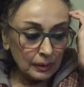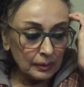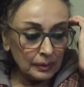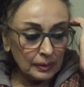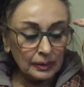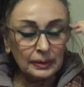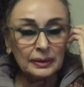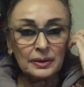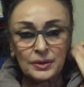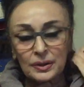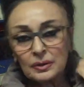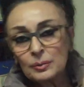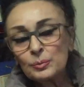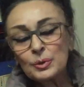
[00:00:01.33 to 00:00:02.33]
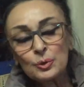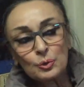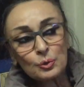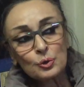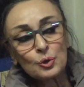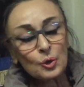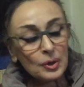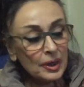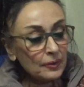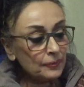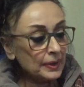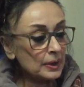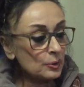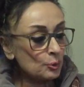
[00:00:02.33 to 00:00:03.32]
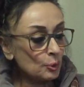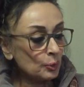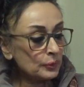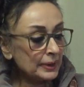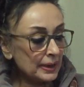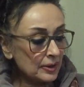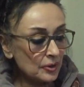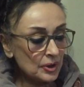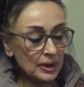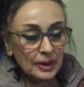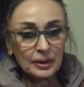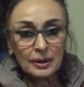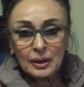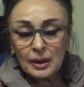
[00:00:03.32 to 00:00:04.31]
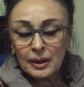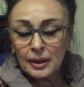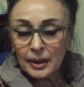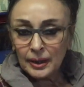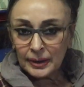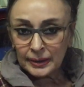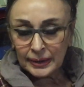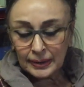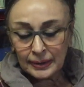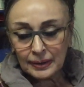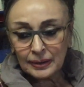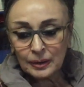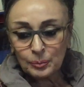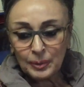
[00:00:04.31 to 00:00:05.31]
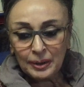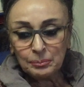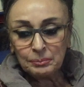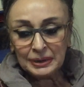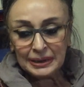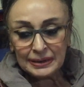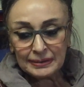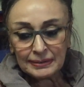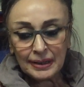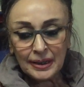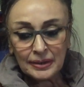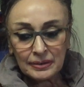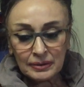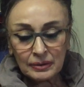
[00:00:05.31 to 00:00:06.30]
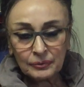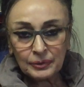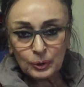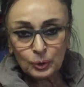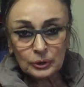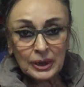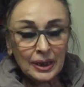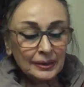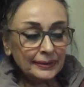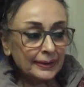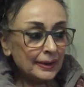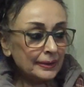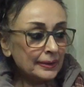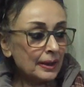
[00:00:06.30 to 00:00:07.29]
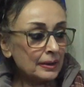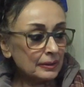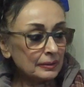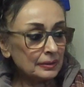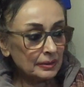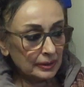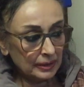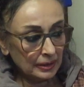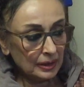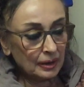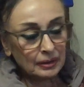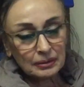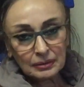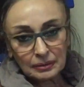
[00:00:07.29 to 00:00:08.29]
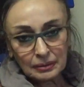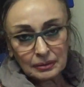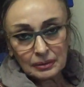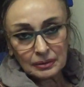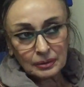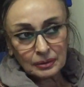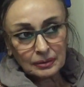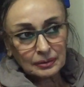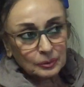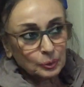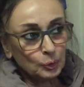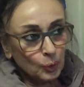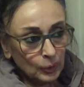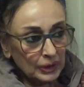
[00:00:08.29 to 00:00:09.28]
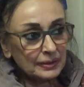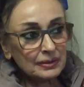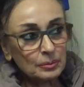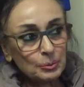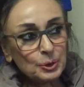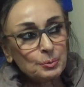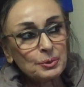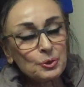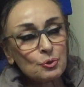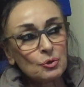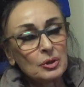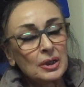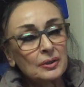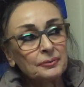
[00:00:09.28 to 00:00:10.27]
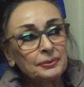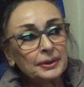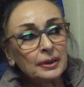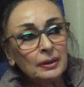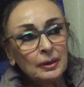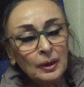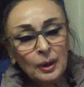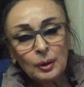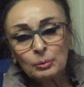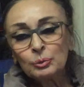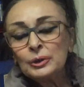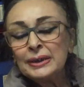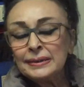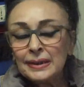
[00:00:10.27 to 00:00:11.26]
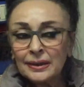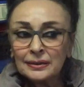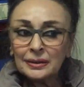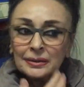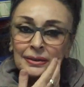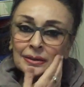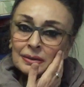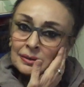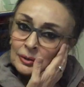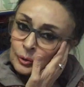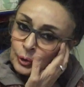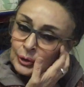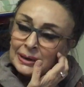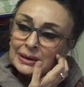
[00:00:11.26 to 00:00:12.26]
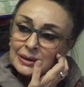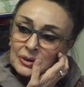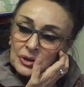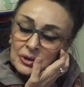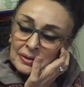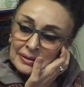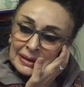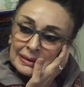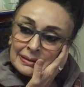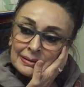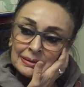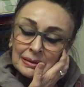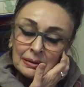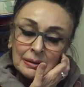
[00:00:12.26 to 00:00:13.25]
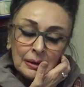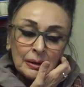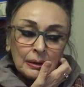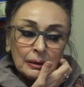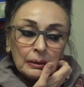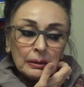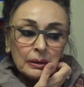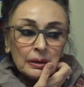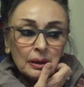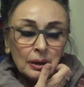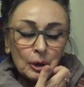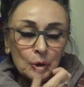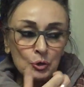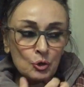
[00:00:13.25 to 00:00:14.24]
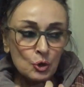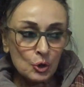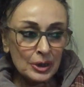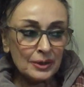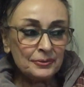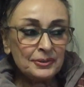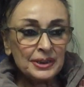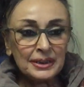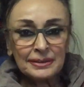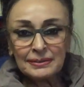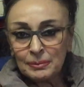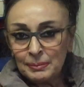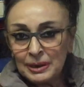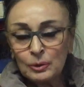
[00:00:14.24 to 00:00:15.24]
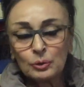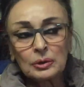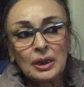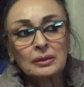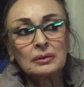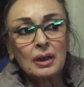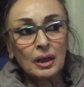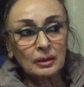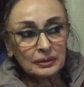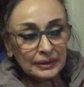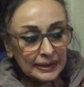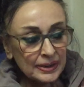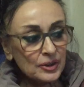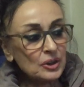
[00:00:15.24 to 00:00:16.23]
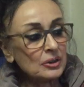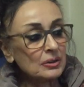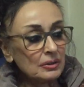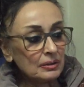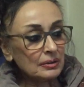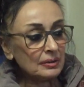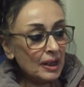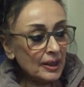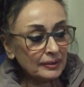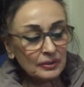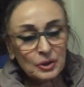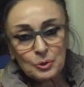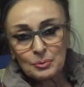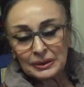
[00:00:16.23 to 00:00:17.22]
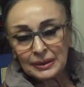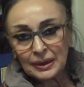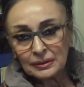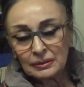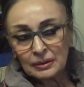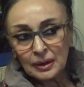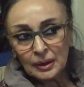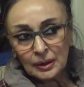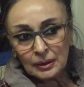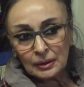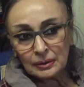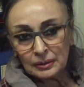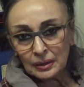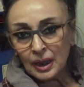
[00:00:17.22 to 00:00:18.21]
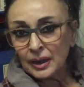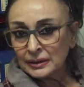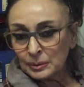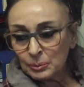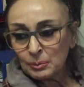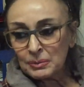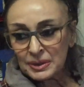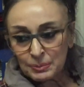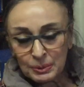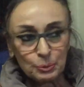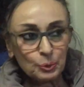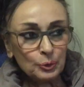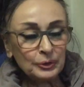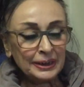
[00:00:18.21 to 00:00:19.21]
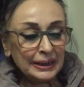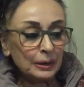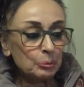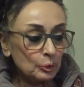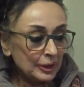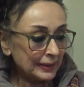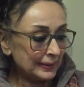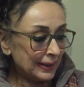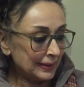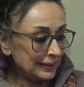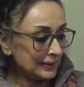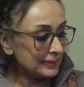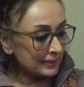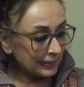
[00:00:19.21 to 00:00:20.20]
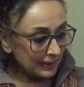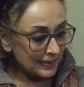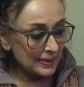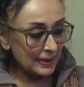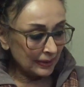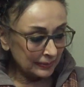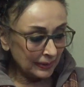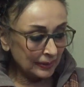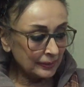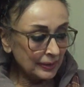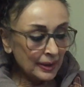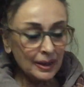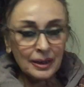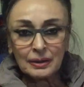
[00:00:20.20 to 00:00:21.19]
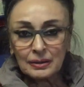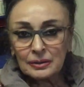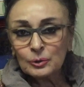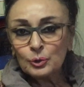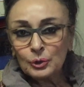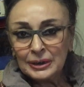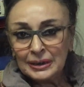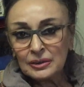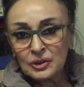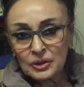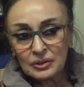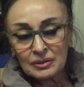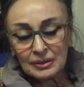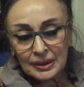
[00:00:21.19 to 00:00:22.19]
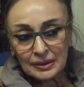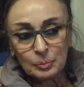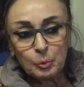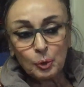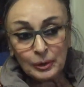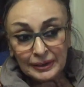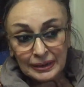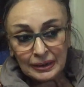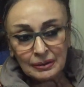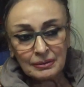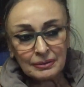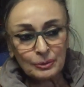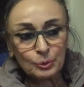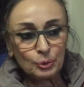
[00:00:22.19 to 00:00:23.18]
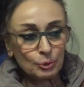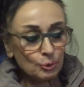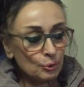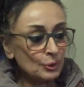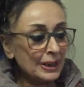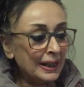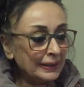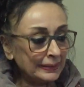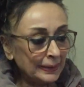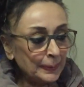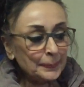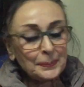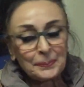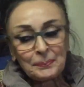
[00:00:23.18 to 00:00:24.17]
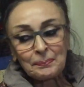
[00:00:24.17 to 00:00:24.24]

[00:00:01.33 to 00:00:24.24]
Ee, yaşadığımız coğrafya son derece erkek egemen, militer, feodal değer yargılarıyla e, donatılmış bir coğrafya. Bu nedenle de kadına yönelik şiddeti e, coğrafyaya temel olan anlayışı tartışmadan e, anlamamız mümkün değil. Bu nedenledir ki zaten kadına yönelik şiddet politiktir diyoruz. Yani